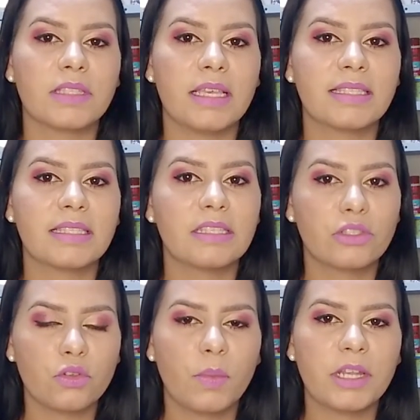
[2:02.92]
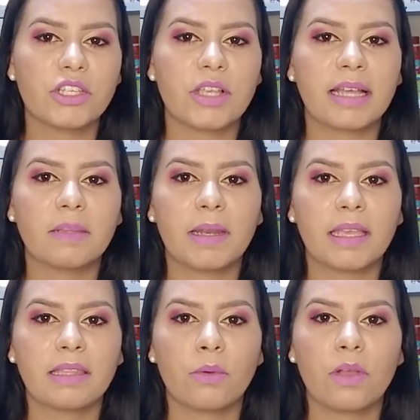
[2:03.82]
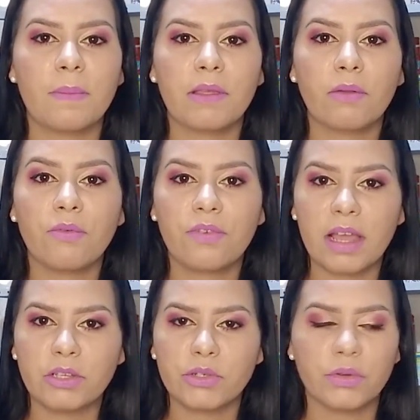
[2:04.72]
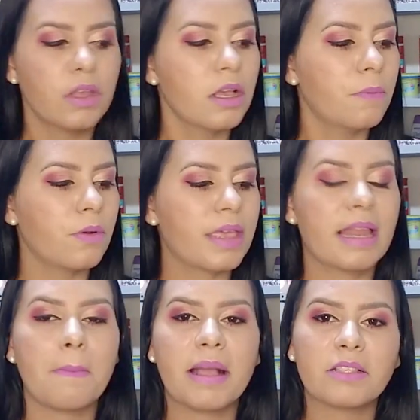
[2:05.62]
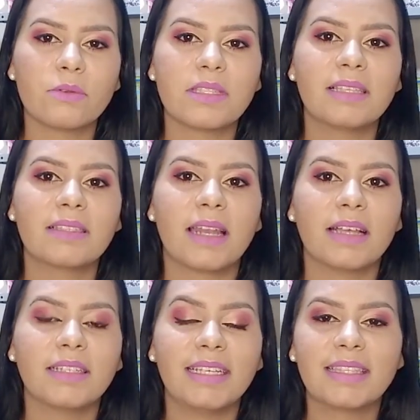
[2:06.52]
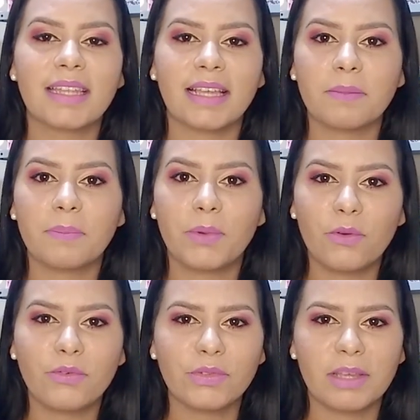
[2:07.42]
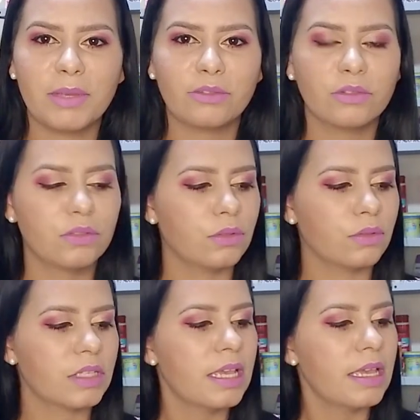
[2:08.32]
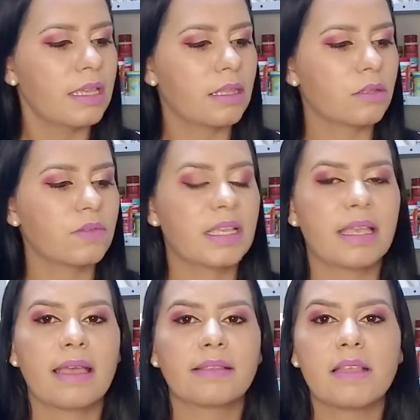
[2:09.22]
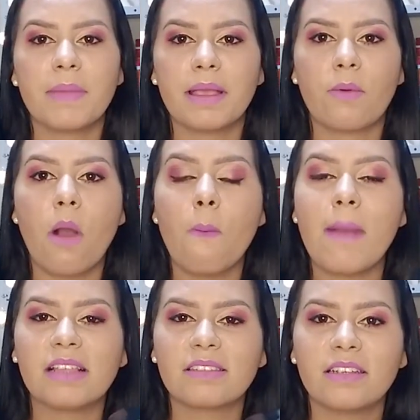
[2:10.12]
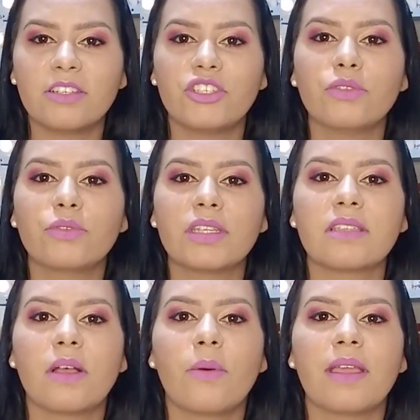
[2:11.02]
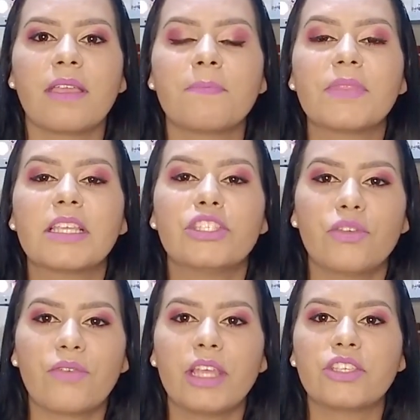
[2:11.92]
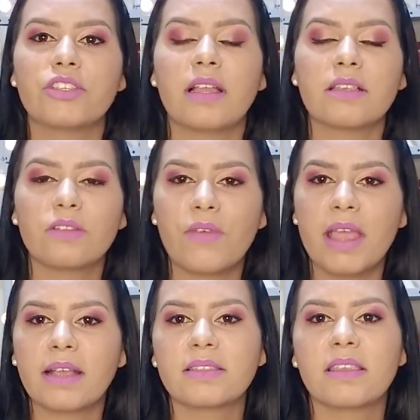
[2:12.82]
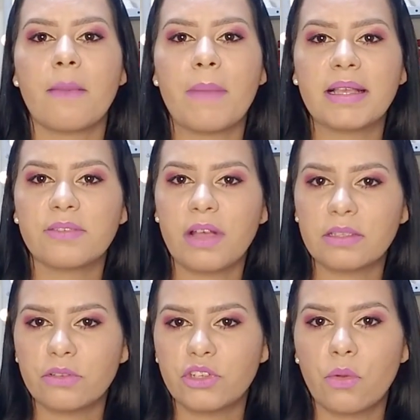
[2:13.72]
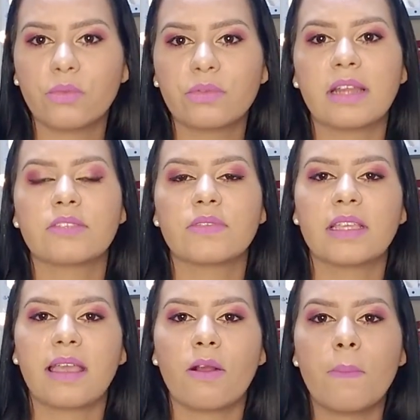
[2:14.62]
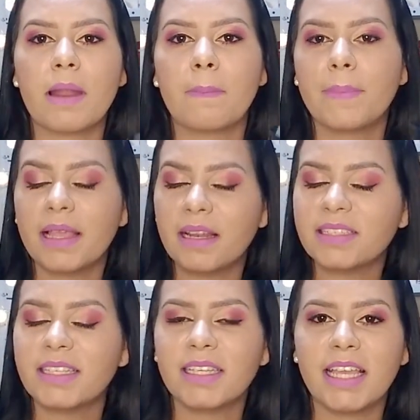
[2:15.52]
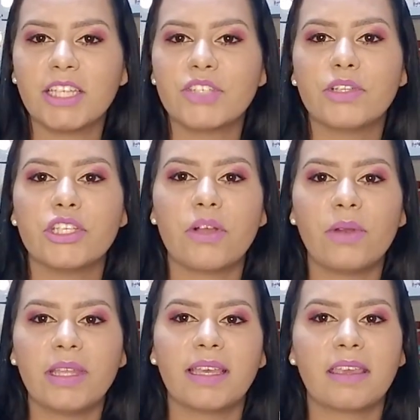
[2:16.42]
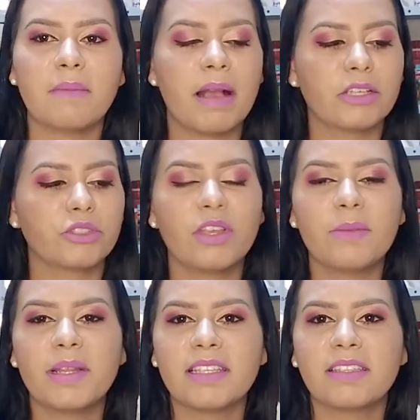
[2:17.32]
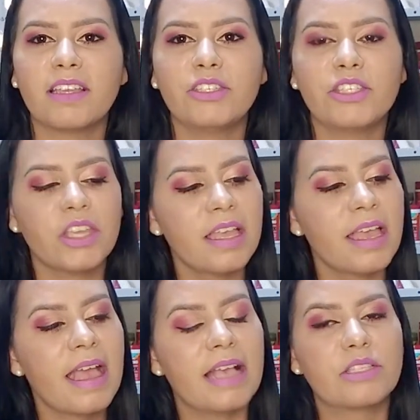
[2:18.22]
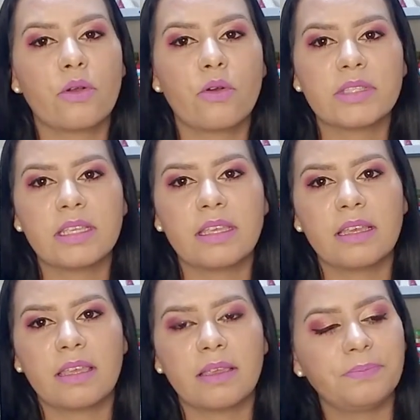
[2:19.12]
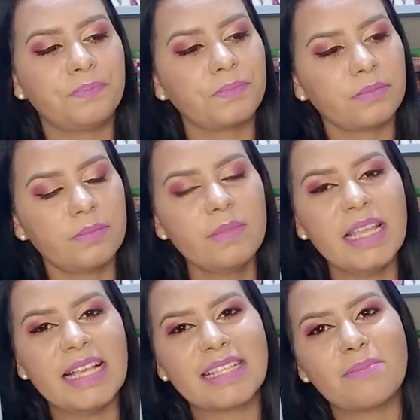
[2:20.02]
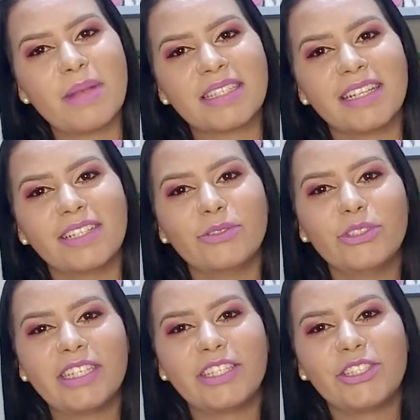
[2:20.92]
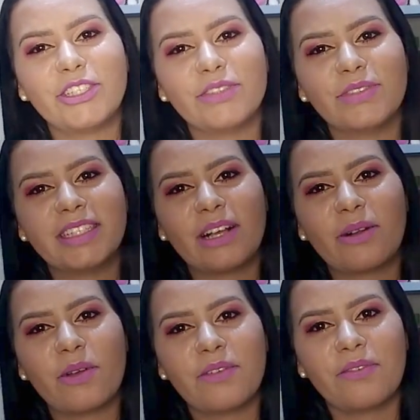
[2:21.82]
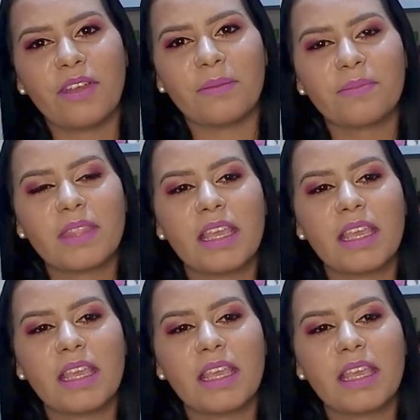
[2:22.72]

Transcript: vocês, super indicada para quem tem um cabelo frágil, porque ela é mais concentrada e trata profundamente os fios. Então, se você quer saber qual máscara de nutrição aí, diferente das Novex, que é mais fácil de encontrar, se você quer comprar pela internet, vou deixar o link aqui embaixo do representante, é só conseguir aqui essa máscara nutritiva da Coifé.